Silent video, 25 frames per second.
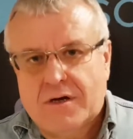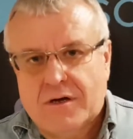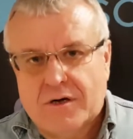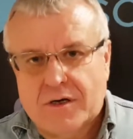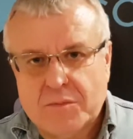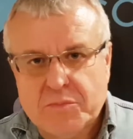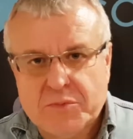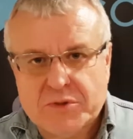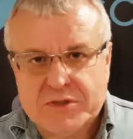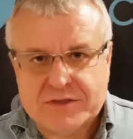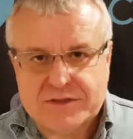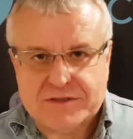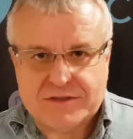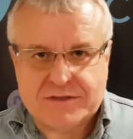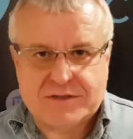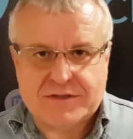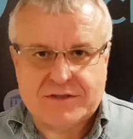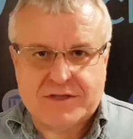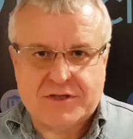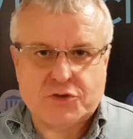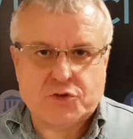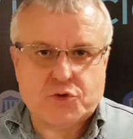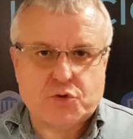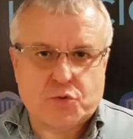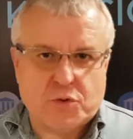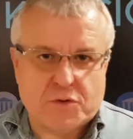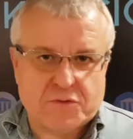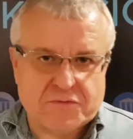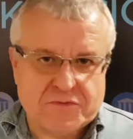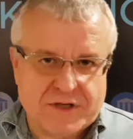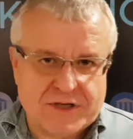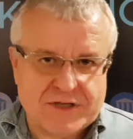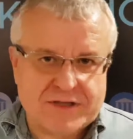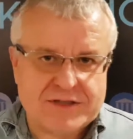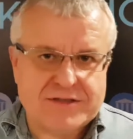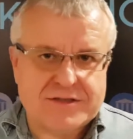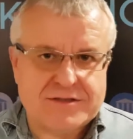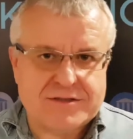Oby ten
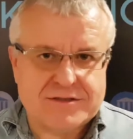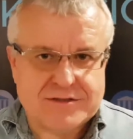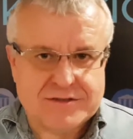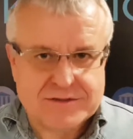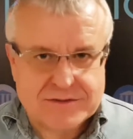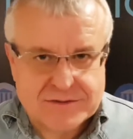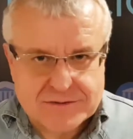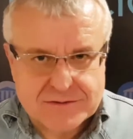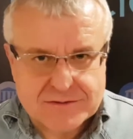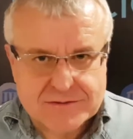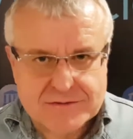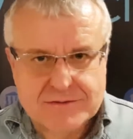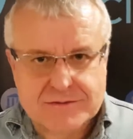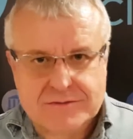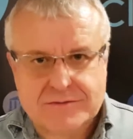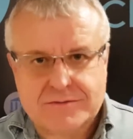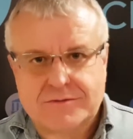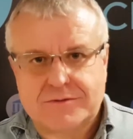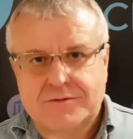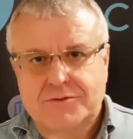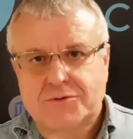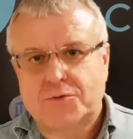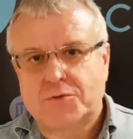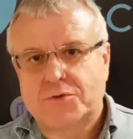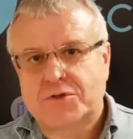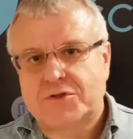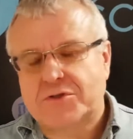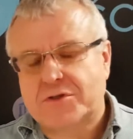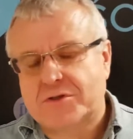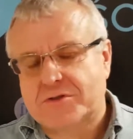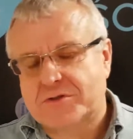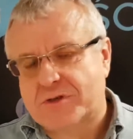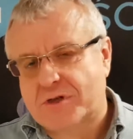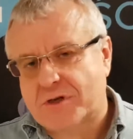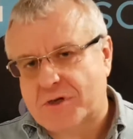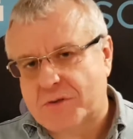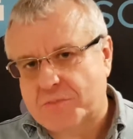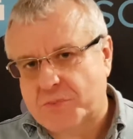człowiek, który
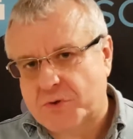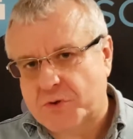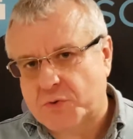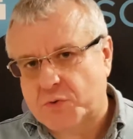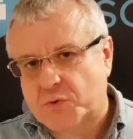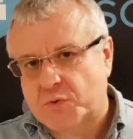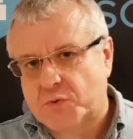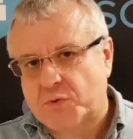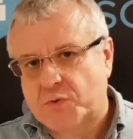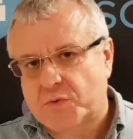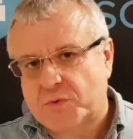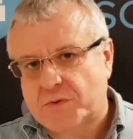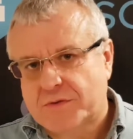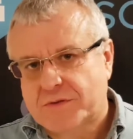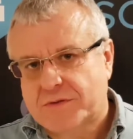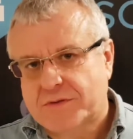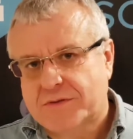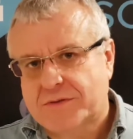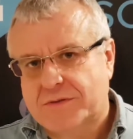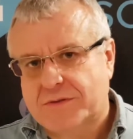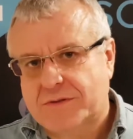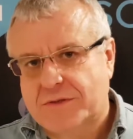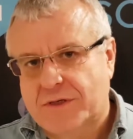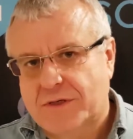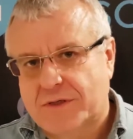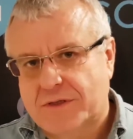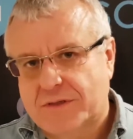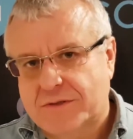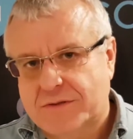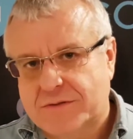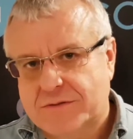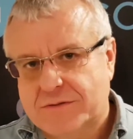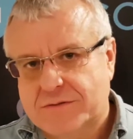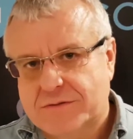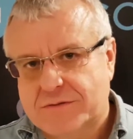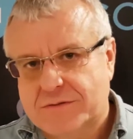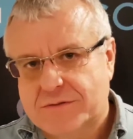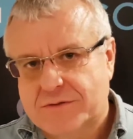to zrobił, no,
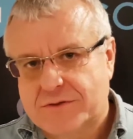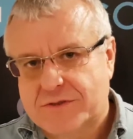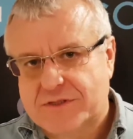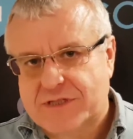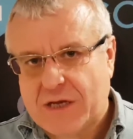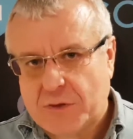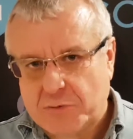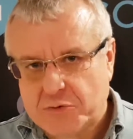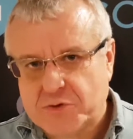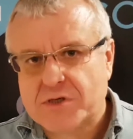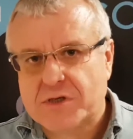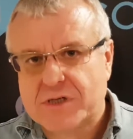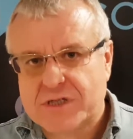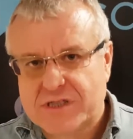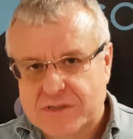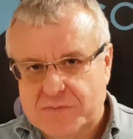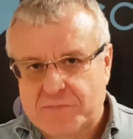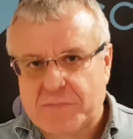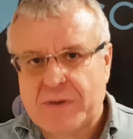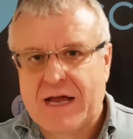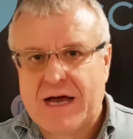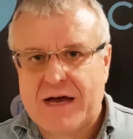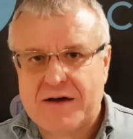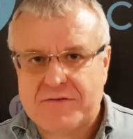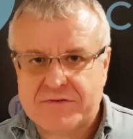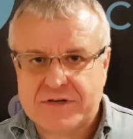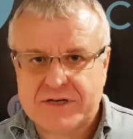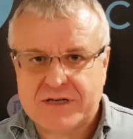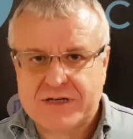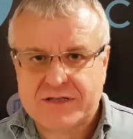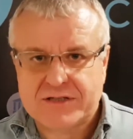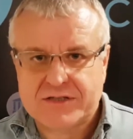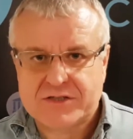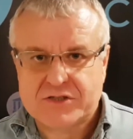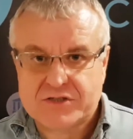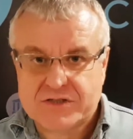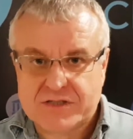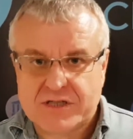zdał sobie sprawę
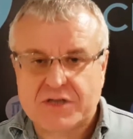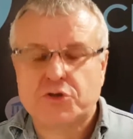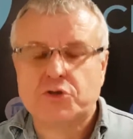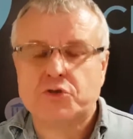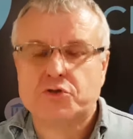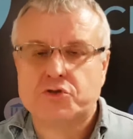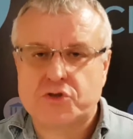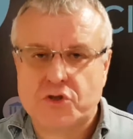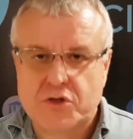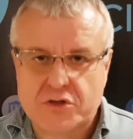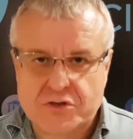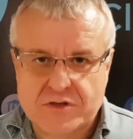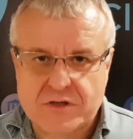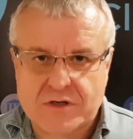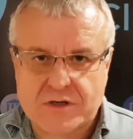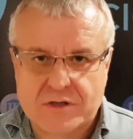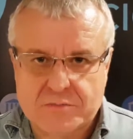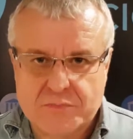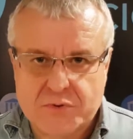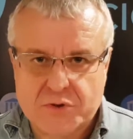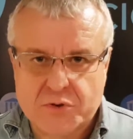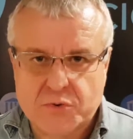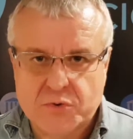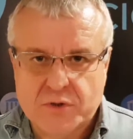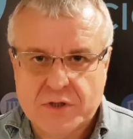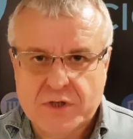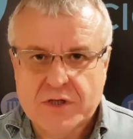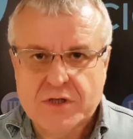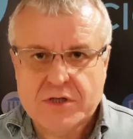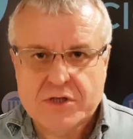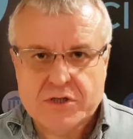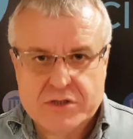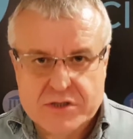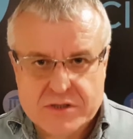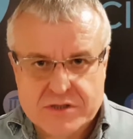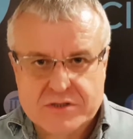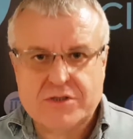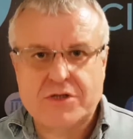z tego, co zrobił
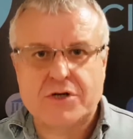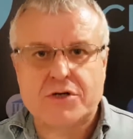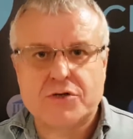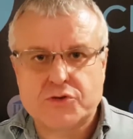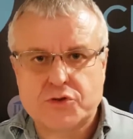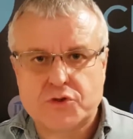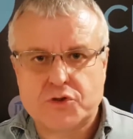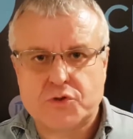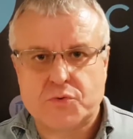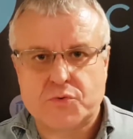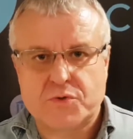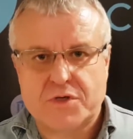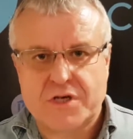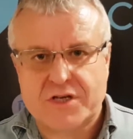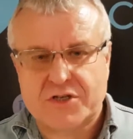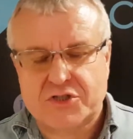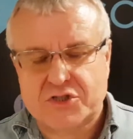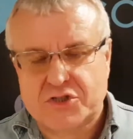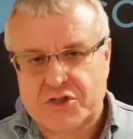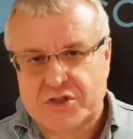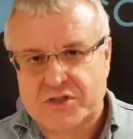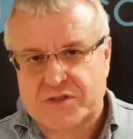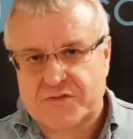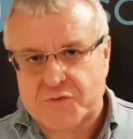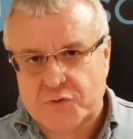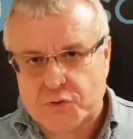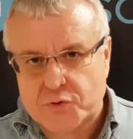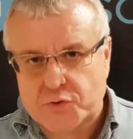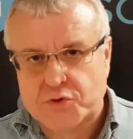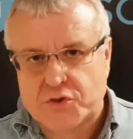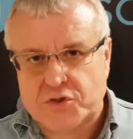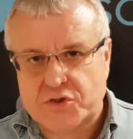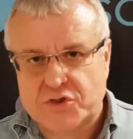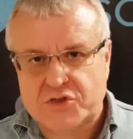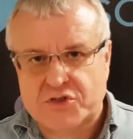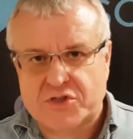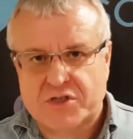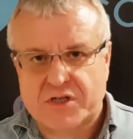i zdążył jeszcze
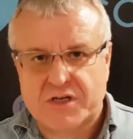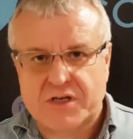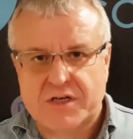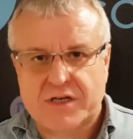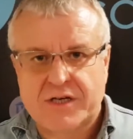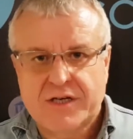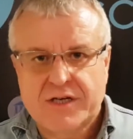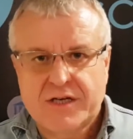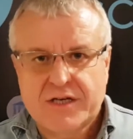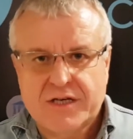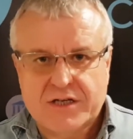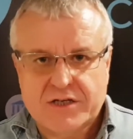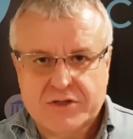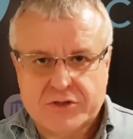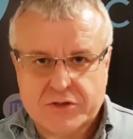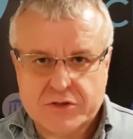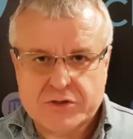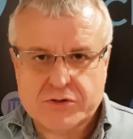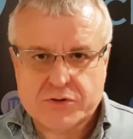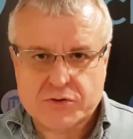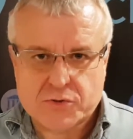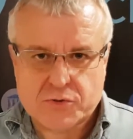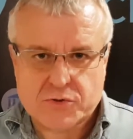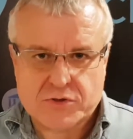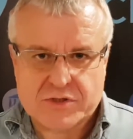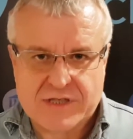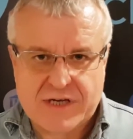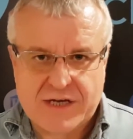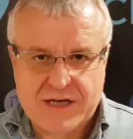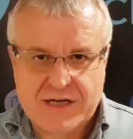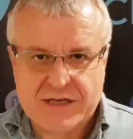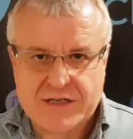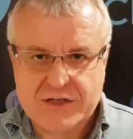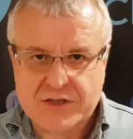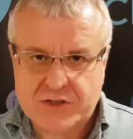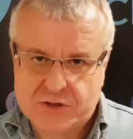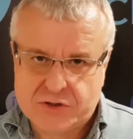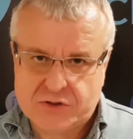zwrócić się do
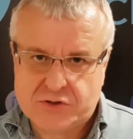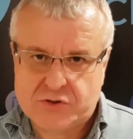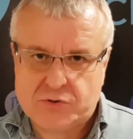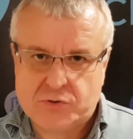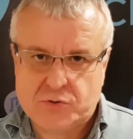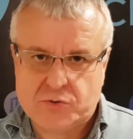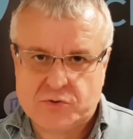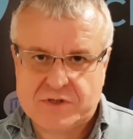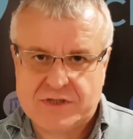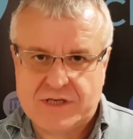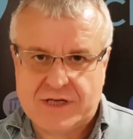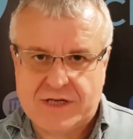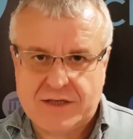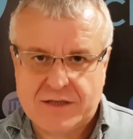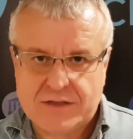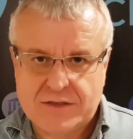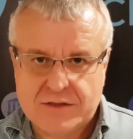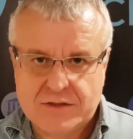Jezusa Chrystusa.